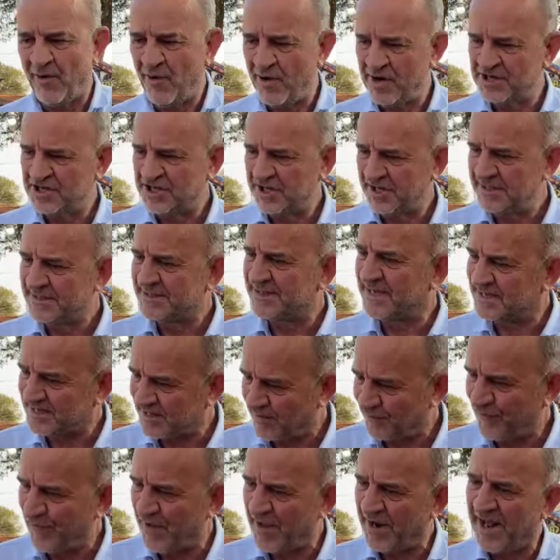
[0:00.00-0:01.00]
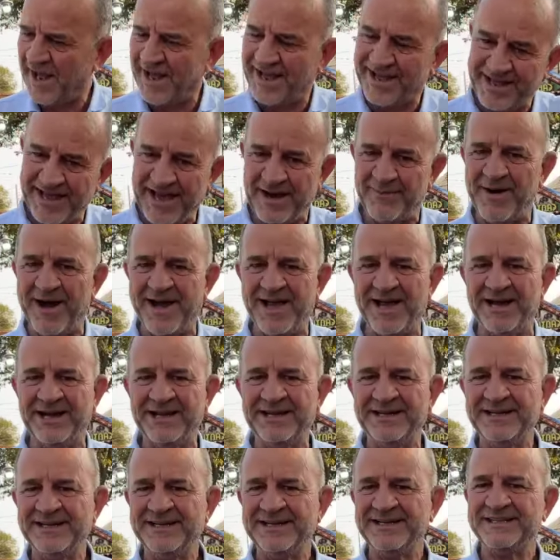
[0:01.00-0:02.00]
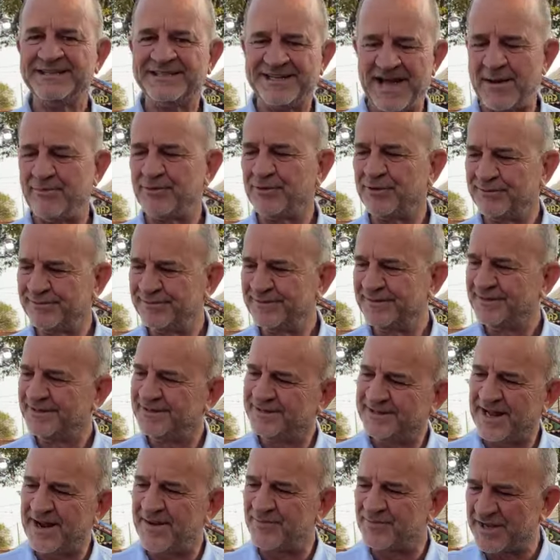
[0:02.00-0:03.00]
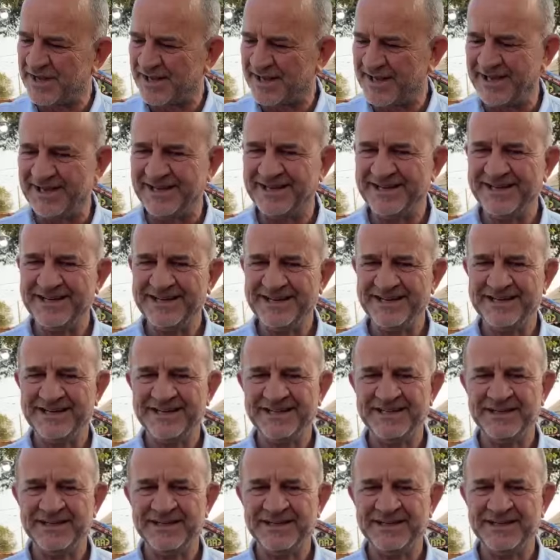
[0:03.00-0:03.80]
É hoje, sexta-feira, e amanhã, sábado. Estaremos aqui.